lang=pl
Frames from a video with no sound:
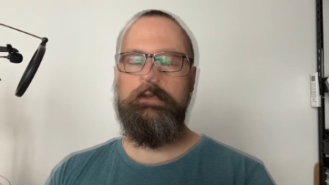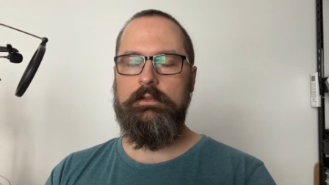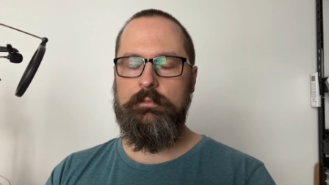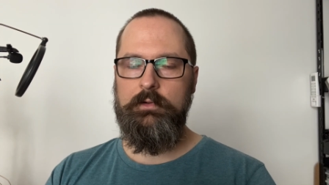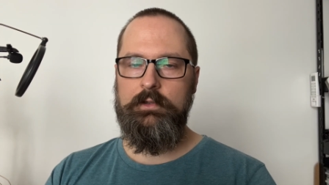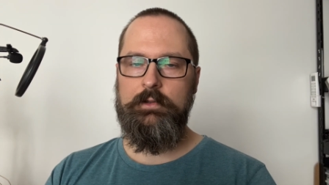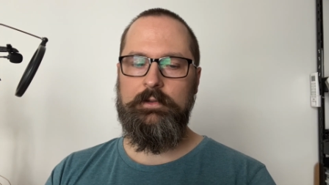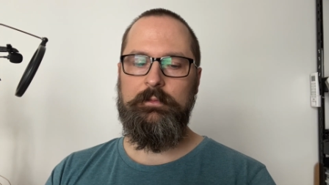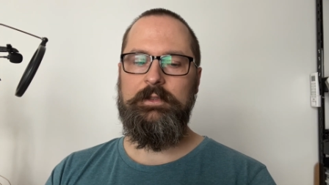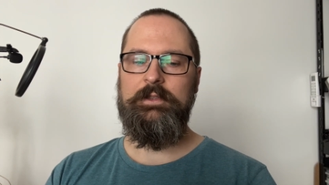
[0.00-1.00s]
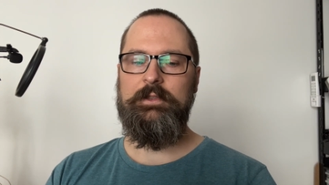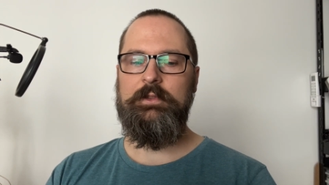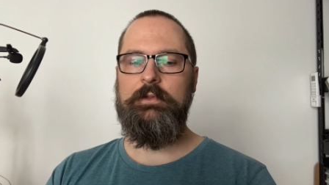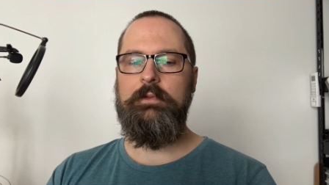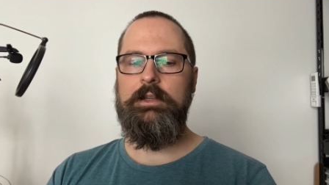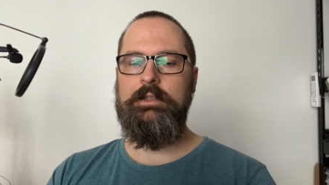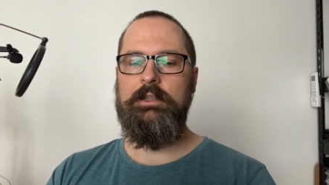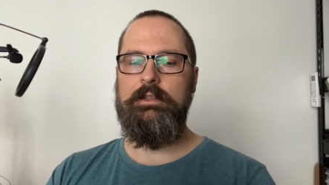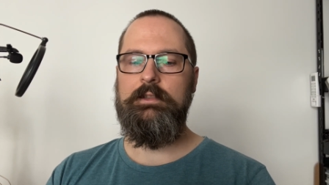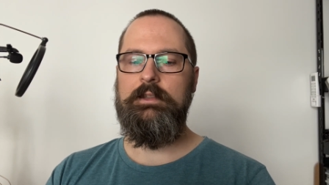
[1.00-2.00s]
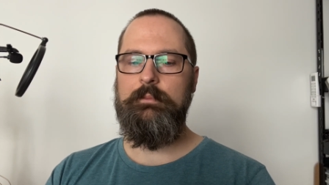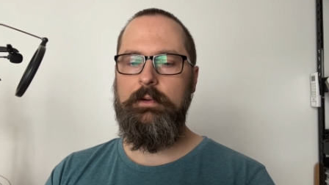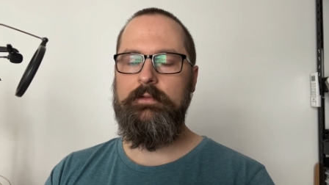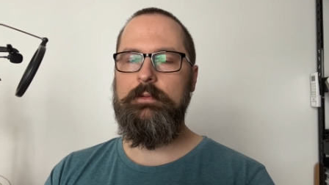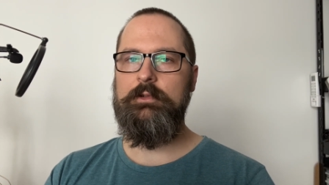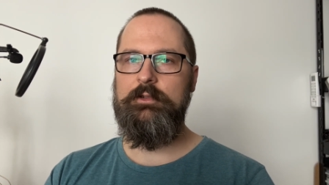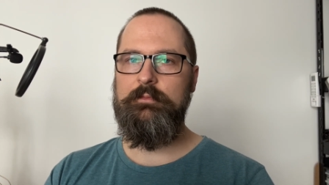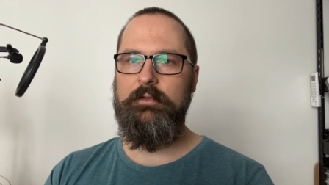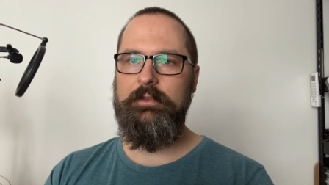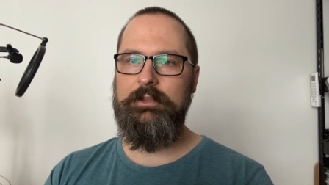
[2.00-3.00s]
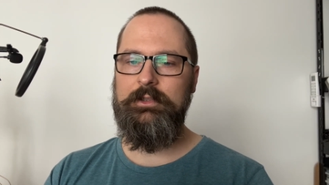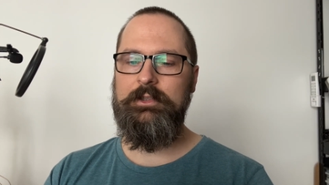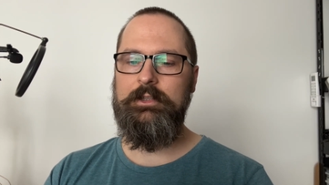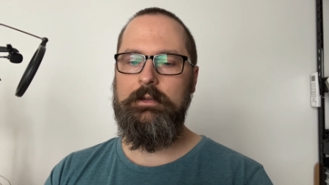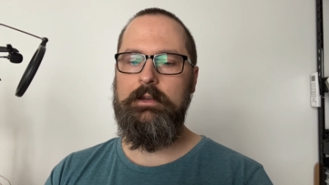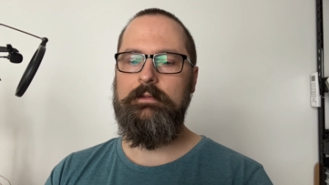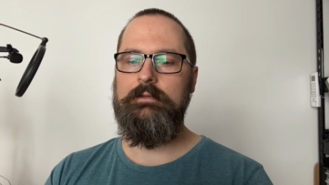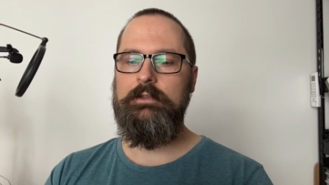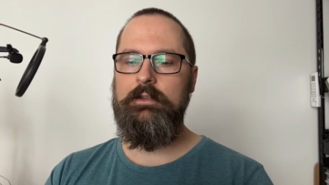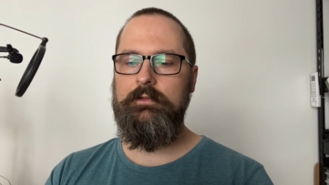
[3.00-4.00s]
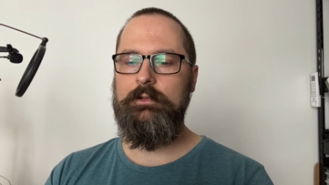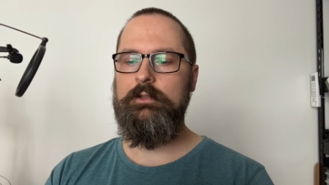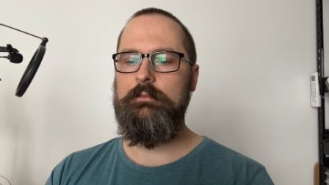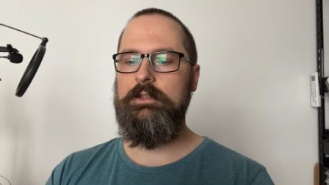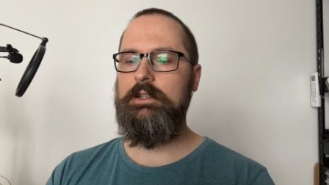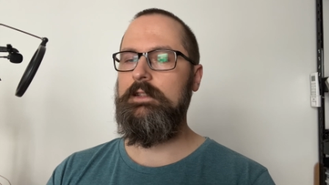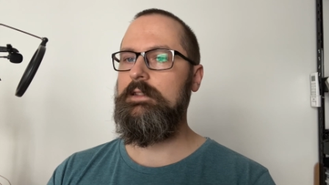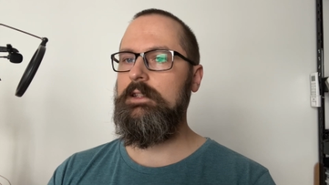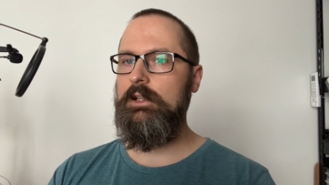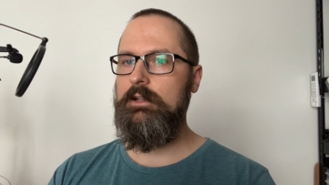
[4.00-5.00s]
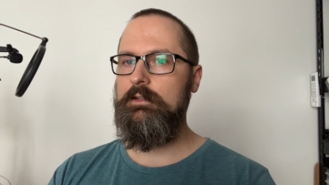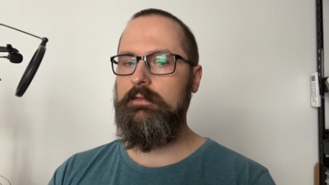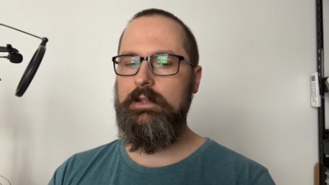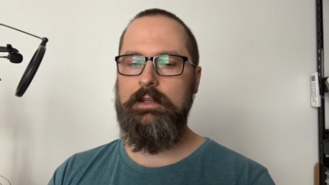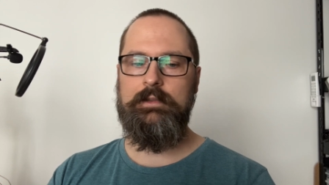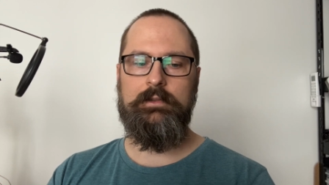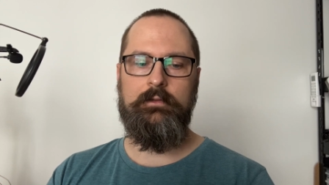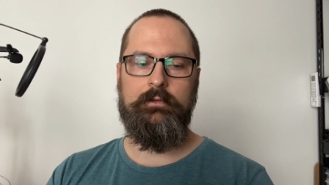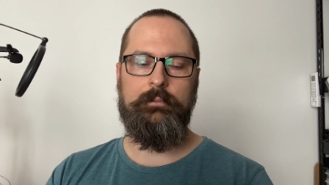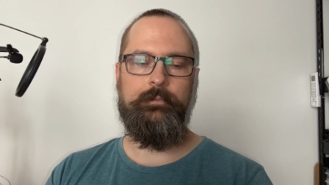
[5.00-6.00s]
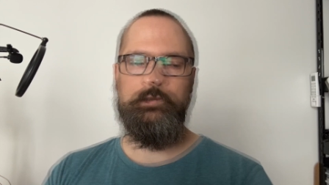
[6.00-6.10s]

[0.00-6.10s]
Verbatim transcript: Z moich osobistych doświadczeń na pewno mogę powiedzieć, że nie wolno mieszać starego świata z nowym.